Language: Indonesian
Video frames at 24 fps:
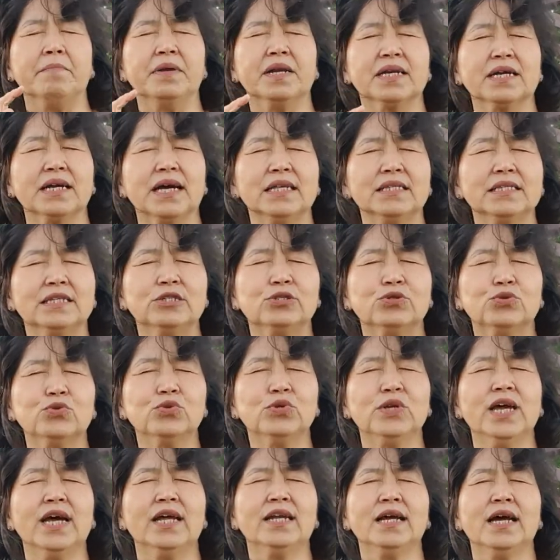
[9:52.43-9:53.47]
berkati
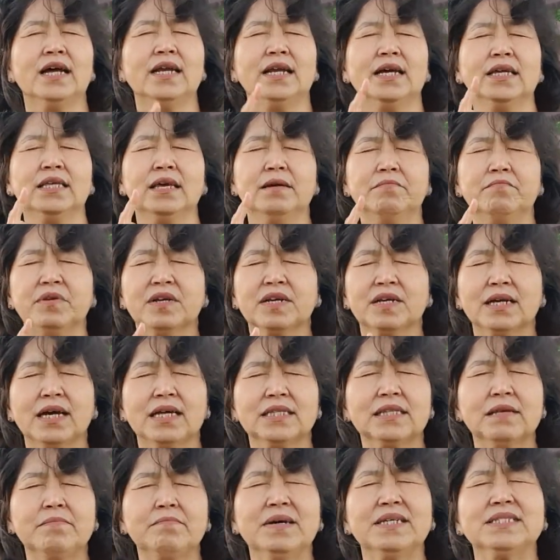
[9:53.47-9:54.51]
studi anak-anaknya,
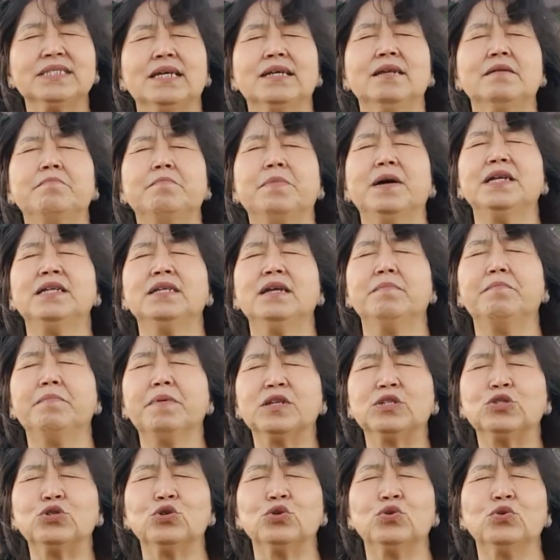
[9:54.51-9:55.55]
berkati masa depannya,
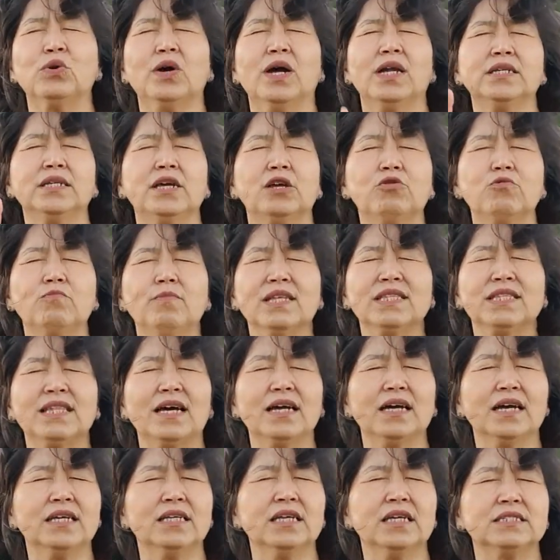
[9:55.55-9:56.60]
perjodohannya, rumah
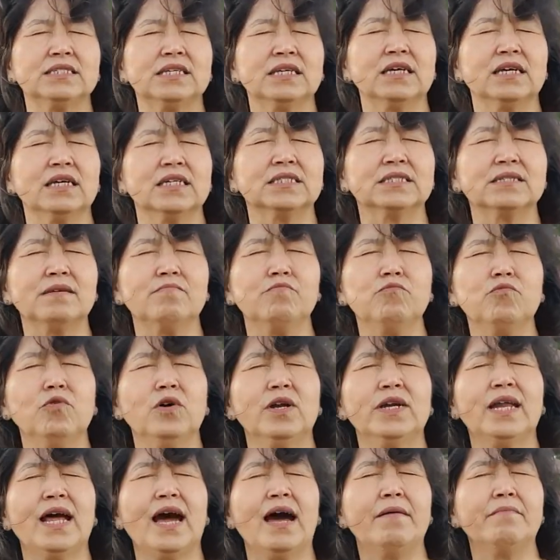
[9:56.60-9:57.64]
tangganya, sehingga semua
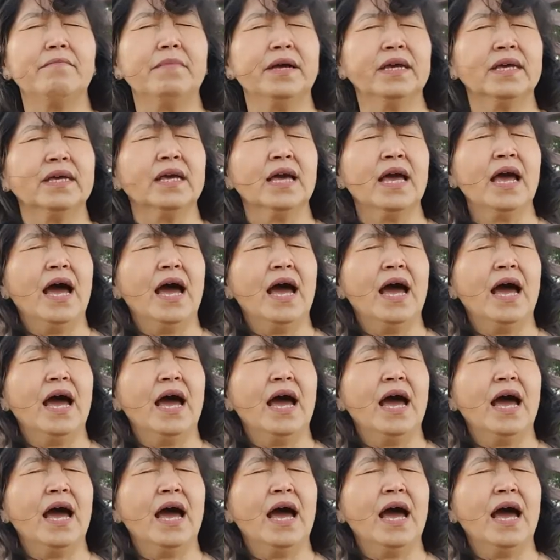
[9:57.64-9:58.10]
damai,